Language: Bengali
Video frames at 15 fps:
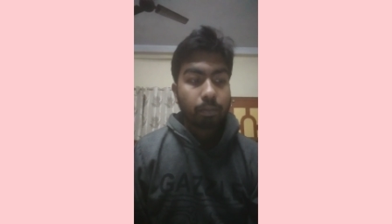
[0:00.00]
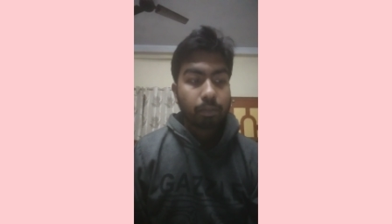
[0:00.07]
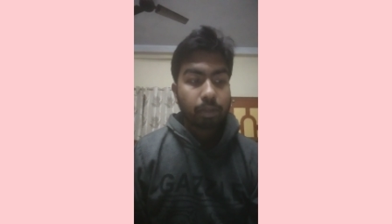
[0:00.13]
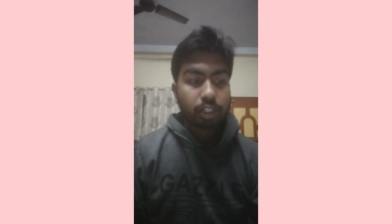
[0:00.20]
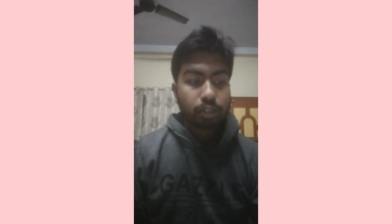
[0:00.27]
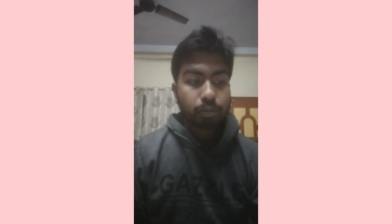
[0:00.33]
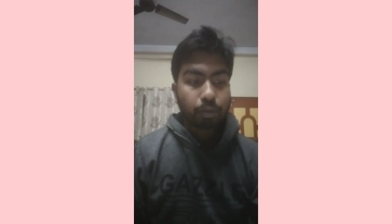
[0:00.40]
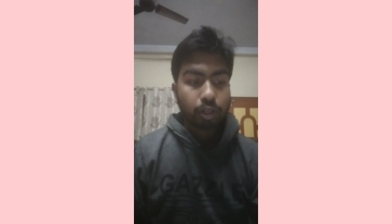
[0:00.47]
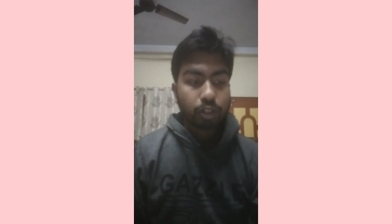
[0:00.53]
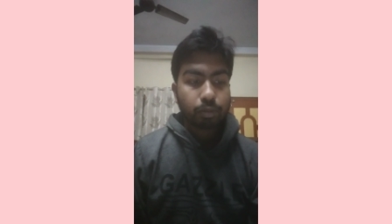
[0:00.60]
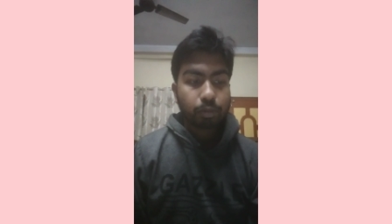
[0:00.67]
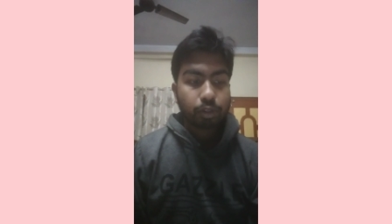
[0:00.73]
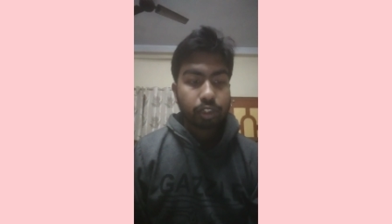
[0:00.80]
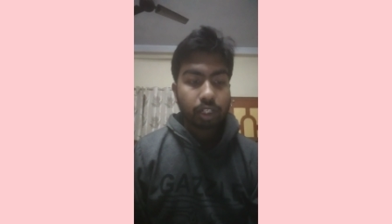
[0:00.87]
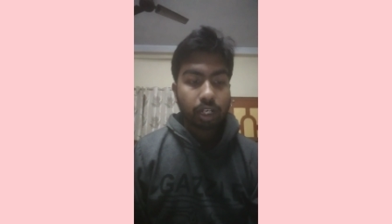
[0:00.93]
মিস
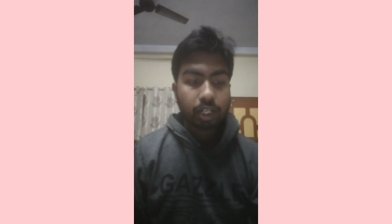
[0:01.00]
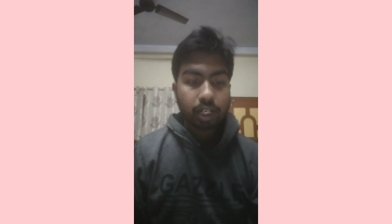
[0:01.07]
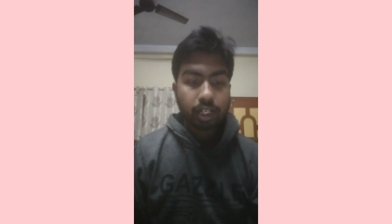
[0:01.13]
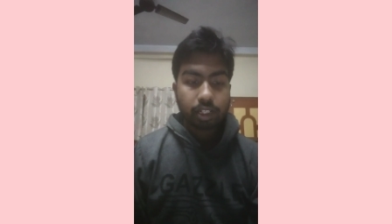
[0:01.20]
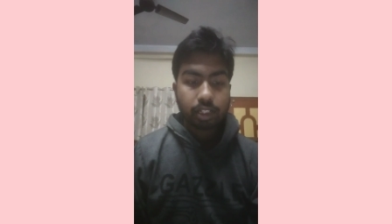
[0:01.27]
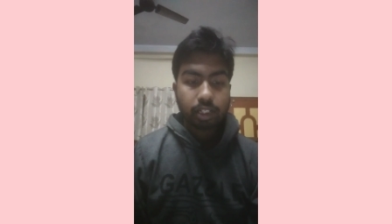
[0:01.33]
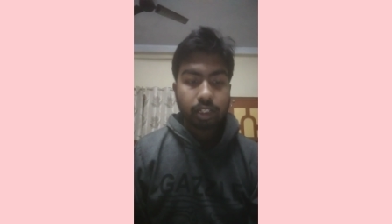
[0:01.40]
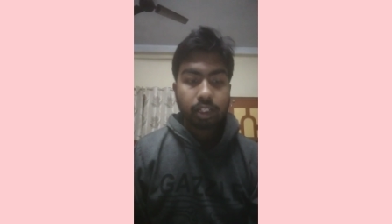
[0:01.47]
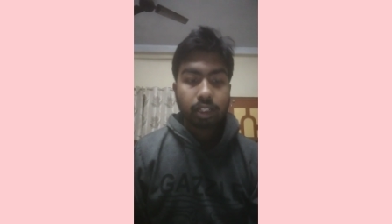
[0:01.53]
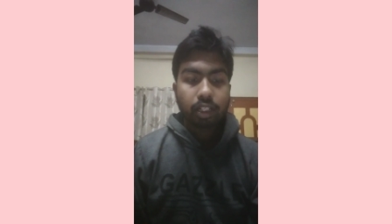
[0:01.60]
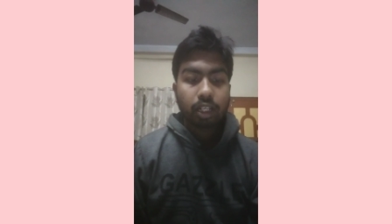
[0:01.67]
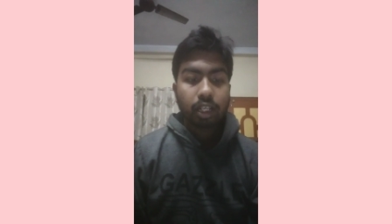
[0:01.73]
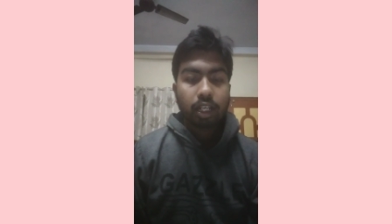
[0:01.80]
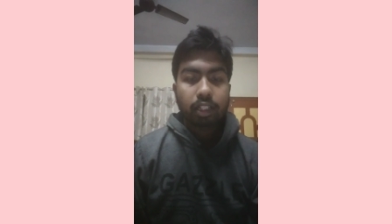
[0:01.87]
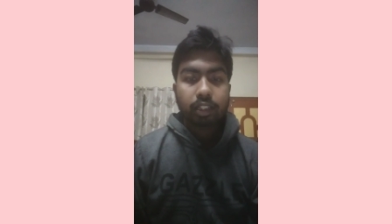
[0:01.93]
পদ্মজা রেড্ডি
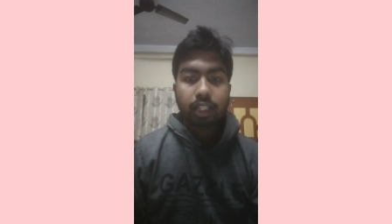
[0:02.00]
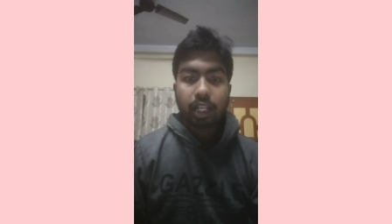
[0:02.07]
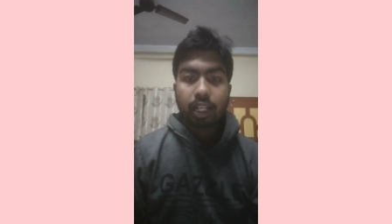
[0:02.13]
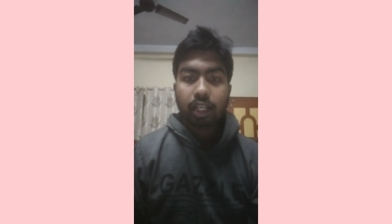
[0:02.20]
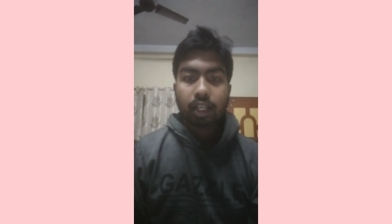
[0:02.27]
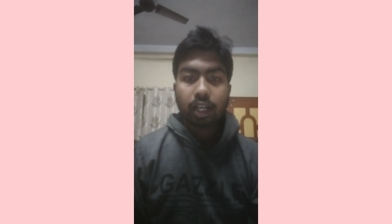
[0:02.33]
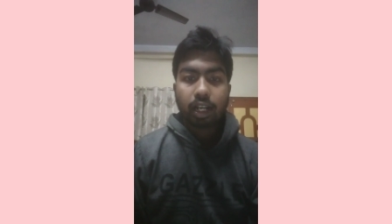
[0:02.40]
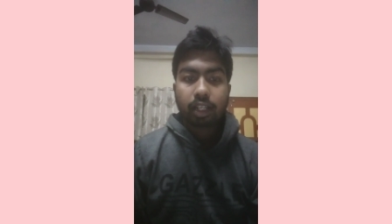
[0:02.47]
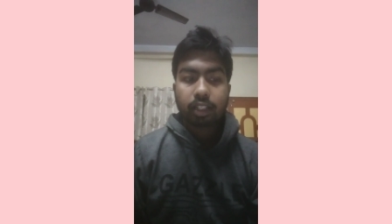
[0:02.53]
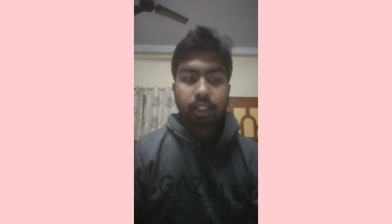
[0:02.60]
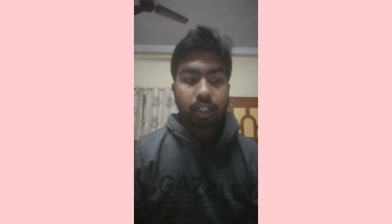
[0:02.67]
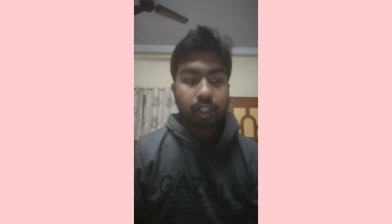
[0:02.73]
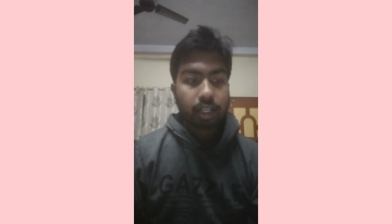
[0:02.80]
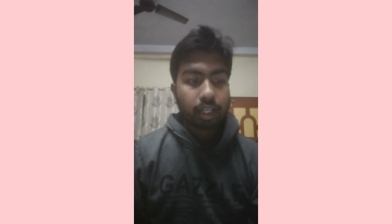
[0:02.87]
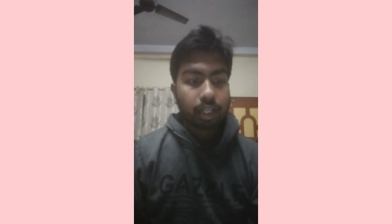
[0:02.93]
তেলেঙ্গানা
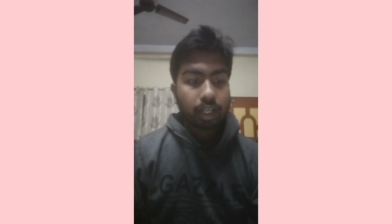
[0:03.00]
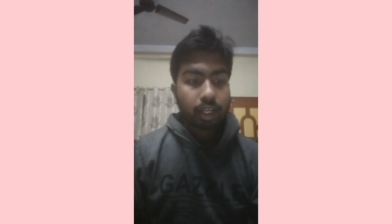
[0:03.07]
থেকে